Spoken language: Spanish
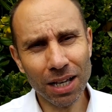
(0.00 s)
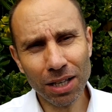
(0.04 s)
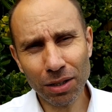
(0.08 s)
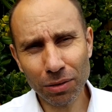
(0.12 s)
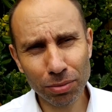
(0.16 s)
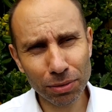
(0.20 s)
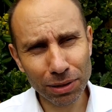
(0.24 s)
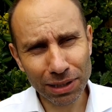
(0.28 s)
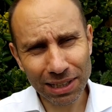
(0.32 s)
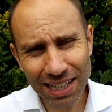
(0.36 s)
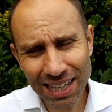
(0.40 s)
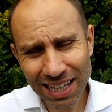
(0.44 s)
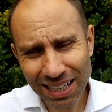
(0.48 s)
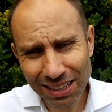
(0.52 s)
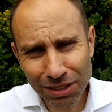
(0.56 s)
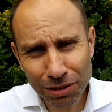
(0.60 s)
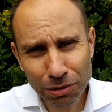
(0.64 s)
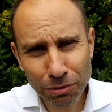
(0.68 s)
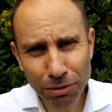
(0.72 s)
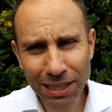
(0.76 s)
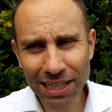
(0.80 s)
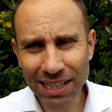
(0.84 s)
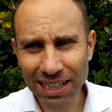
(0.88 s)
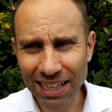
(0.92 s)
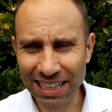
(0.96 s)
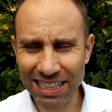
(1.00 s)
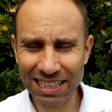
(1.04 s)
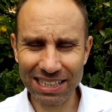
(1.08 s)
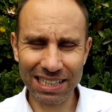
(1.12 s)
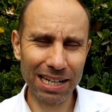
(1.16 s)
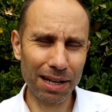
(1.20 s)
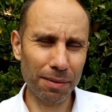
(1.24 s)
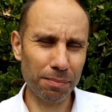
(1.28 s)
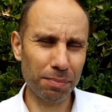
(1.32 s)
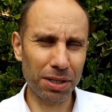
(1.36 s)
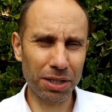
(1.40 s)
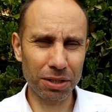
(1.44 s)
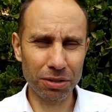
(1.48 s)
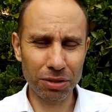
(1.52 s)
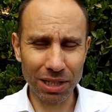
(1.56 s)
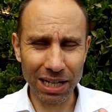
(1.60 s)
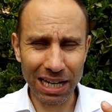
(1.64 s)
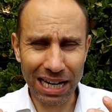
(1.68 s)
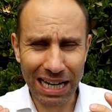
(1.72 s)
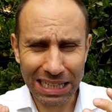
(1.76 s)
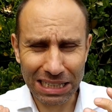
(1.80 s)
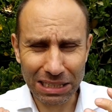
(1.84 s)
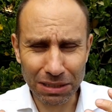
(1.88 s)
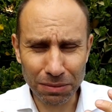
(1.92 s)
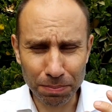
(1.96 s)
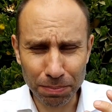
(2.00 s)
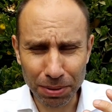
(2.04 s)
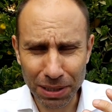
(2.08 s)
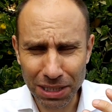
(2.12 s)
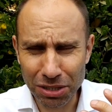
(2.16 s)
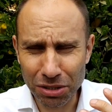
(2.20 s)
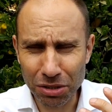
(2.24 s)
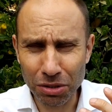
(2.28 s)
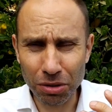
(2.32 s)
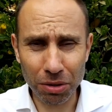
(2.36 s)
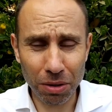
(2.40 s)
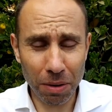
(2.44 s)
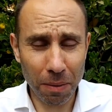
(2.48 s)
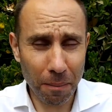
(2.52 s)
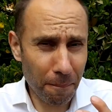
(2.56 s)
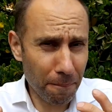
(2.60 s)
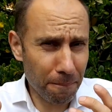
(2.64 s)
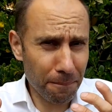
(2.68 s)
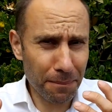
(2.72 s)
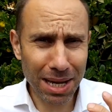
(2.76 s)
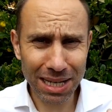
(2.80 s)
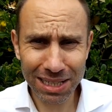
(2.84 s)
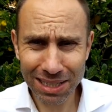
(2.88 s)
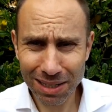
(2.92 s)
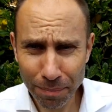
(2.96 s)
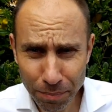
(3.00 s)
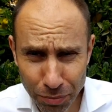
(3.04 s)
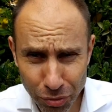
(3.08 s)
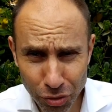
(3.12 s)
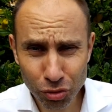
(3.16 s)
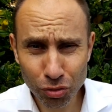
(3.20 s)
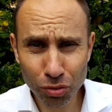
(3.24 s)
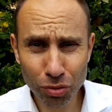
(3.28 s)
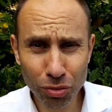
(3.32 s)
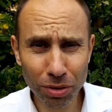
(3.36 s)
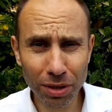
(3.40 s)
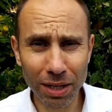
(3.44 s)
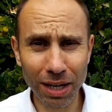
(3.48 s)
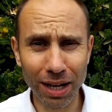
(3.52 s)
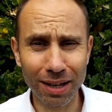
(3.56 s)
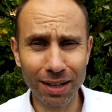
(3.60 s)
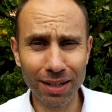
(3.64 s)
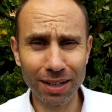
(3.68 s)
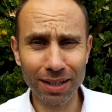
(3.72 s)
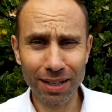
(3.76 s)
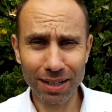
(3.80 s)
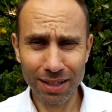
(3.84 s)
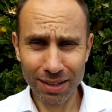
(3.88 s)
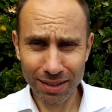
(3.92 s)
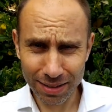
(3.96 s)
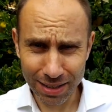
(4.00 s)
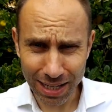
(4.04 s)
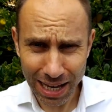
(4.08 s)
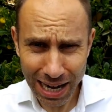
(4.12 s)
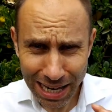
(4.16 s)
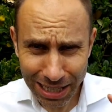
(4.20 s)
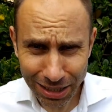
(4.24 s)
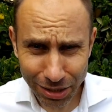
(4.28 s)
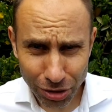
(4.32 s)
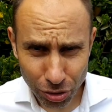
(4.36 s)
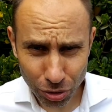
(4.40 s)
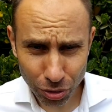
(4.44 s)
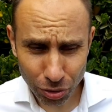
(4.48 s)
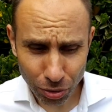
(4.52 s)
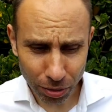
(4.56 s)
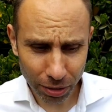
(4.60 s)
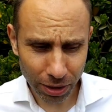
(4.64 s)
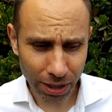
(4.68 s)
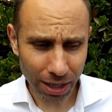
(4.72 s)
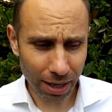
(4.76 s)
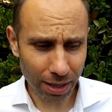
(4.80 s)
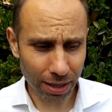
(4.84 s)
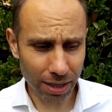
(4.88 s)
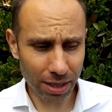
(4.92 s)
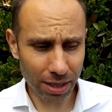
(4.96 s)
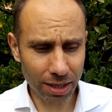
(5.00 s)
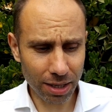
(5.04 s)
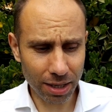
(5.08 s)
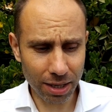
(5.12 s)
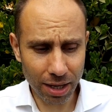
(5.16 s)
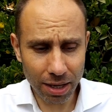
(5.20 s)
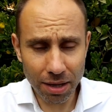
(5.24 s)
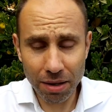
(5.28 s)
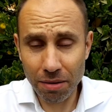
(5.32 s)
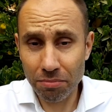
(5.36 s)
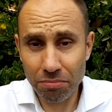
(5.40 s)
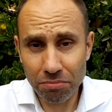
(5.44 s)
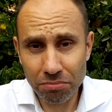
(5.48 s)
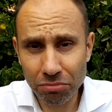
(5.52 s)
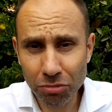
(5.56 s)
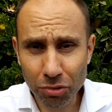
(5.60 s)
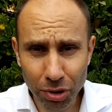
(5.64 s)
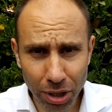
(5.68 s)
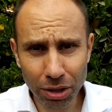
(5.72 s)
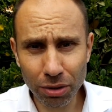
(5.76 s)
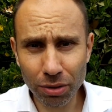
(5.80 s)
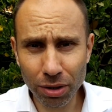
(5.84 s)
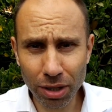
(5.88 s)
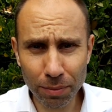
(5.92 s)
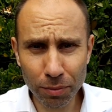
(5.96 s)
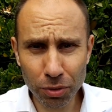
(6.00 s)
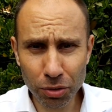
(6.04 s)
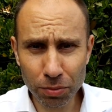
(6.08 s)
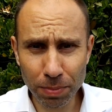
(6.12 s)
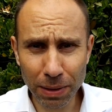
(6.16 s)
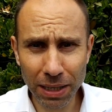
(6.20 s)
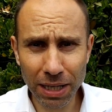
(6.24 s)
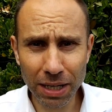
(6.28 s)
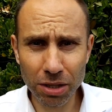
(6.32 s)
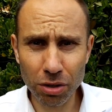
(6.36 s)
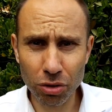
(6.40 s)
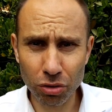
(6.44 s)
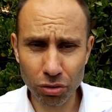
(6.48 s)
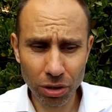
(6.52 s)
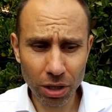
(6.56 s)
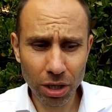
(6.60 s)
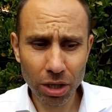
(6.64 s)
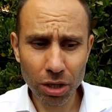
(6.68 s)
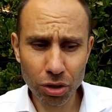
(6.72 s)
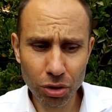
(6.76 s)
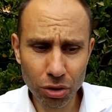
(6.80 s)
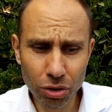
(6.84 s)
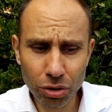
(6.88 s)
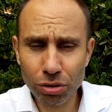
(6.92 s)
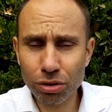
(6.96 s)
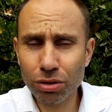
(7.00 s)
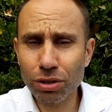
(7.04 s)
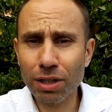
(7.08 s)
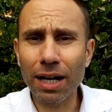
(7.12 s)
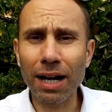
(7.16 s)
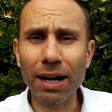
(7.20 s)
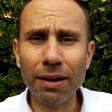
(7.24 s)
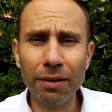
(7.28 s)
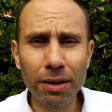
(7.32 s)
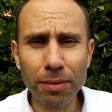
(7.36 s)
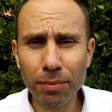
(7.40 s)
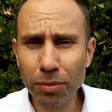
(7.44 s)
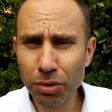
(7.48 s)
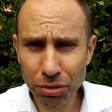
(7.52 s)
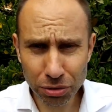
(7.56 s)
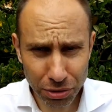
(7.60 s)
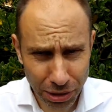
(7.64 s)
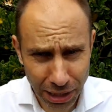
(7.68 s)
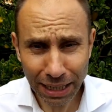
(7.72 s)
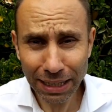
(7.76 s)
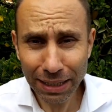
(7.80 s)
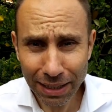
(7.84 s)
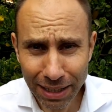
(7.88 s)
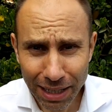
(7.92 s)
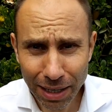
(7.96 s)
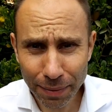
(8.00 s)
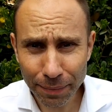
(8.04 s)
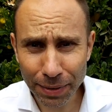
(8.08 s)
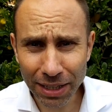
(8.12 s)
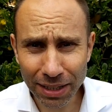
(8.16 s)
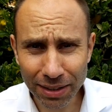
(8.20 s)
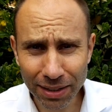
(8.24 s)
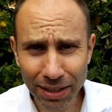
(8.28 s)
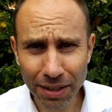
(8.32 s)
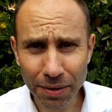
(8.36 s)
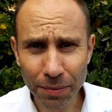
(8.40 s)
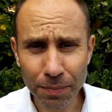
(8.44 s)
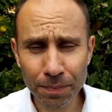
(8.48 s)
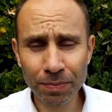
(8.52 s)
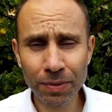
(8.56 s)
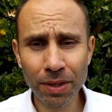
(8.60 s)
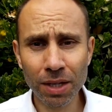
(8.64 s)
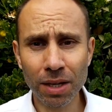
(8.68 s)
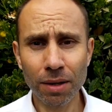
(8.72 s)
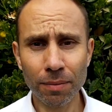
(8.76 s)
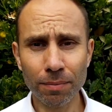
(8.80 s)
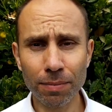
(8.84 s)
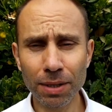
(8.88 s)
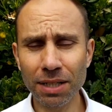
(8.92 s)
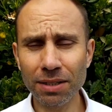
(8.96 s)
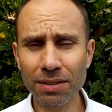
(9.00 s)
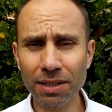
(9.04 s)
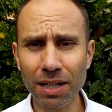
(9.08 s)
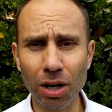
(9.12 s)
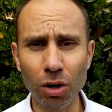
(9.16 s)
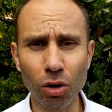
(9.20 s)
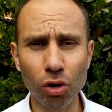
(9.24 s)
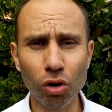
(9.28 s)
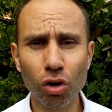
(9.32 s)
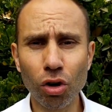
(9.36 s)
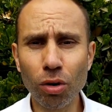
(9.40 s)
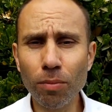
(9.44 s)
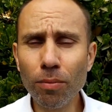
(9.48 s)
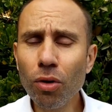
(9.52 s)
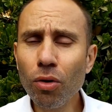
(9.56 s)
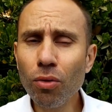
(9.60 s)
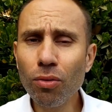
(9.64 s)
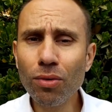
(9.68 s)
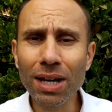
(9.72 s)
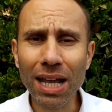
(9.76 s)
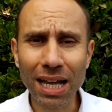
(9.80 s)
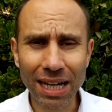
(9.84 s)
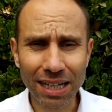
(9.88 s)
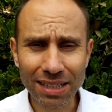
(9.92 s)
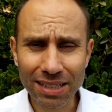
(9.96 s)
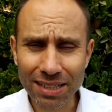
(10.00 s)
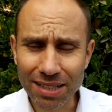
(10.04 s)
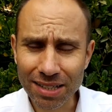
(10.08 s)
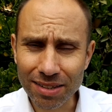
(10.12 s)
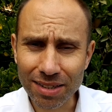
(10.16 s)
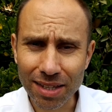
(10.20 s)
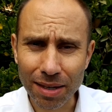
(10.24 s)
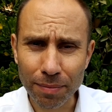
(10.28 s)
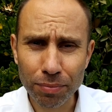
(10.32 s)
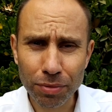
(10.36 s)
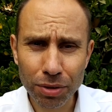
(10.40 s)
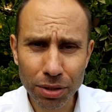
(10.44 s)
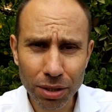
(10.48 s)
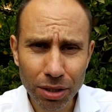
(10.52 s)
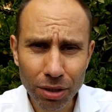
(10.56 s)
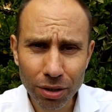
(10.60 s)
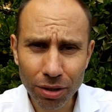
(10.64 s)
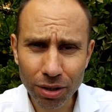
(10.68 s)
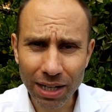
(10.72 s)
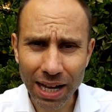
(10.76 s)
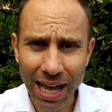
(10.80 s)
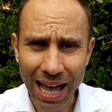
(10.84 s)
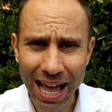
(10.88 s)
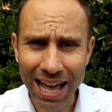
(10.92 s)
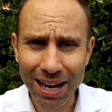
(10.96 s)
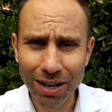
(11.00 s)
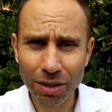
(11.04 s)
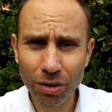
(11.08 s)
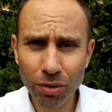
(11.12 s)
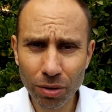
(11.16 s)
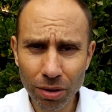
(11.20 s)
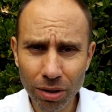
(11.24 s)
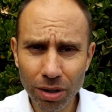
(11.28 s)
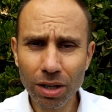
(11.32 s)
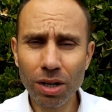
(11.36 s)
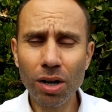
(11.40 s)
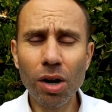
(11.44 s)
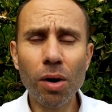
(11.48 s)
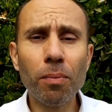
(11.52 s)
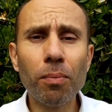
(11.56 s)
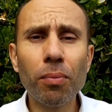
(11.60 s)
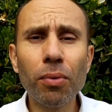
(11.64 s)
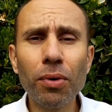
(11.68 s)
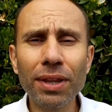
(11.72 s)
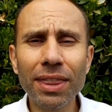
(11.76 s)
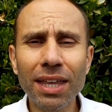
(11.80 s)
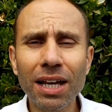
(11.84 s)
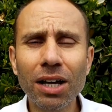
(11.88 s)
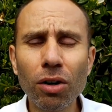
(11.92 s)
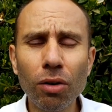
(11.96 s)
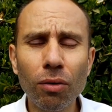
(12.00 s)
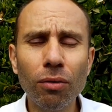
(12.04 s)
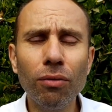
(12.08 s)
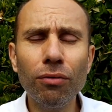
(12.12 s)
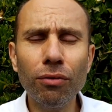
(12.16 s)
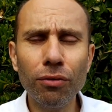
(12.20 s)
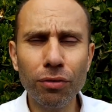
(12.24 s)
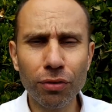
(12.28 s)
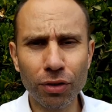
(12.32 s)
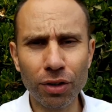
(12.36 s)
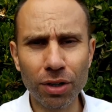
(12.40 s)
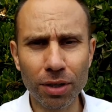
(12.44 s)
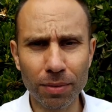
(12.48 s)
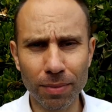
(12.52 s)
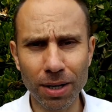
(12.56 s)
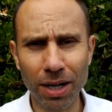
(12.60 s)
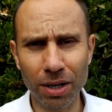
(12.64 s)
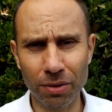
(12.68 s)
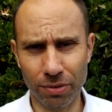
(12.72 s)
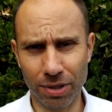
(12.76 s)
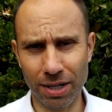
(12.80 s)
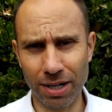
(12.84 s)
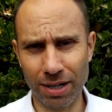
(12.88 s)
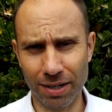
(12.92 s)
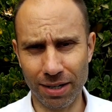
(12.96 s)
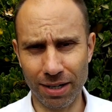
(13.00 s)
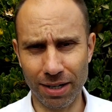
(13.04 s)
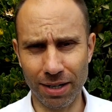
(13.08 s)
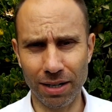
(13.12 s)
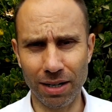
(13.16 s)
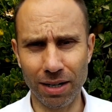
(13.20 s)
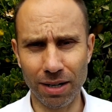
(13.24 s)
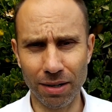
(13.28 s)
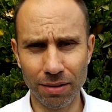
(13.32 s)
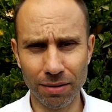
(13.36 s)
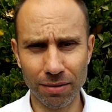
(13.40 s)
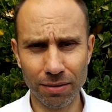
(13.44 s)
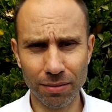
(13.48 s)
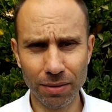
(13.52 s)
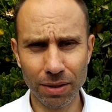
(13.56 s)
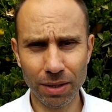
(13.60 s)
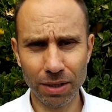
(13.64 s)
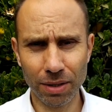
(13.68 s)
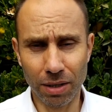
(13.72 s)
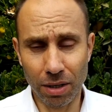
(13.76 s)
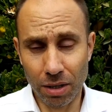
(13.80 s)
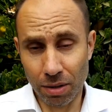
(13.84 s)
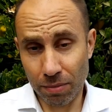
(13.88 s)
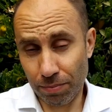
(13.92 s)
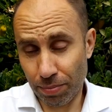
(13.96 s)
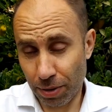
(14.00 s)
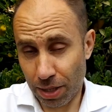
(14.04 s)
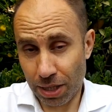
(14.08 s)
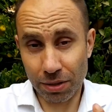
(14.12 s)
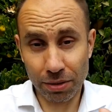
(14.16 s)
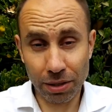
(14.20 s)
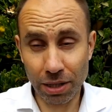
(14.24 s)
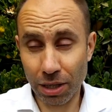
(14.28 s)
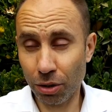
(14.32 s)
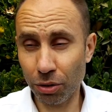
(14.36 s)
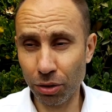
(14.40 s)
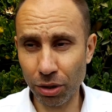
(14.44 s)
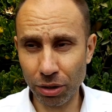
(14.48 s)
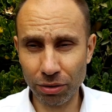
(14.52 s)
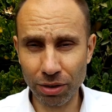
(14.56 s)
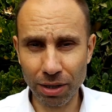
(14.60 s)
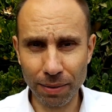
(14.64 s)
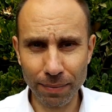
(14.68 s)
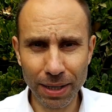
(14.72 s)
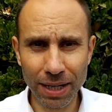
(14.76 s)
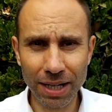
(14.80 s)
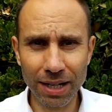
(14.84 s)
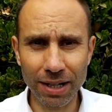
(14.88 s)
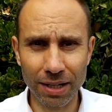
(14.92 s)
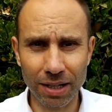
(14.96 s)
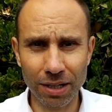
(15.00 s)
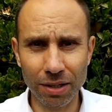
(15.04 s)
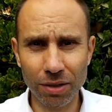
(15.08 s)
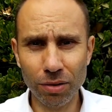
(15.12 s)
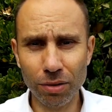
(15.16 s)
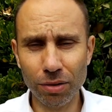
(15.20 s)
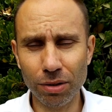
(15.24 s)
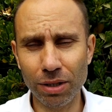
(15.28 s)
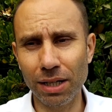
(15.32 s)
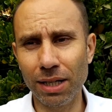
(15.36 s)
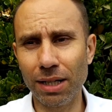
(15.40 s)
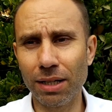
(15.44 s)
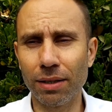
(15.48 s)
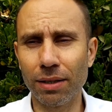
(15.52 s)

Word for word: Tú te das cuenta que es la, la expresión más absurda de la historia que cuando éramos pequeños nos tragábamos tranquilamente, piénsalo, ¿cómo una excepción a algo puede confirmar una regla? Piénsalo de otra manera, ¿no?